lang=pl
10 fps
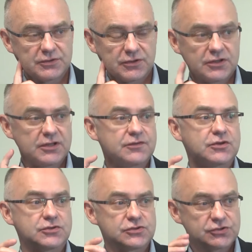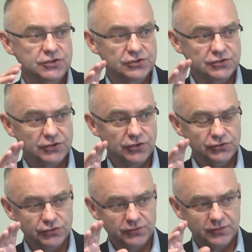trochę na wyrost część
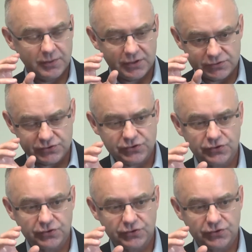osób wybierających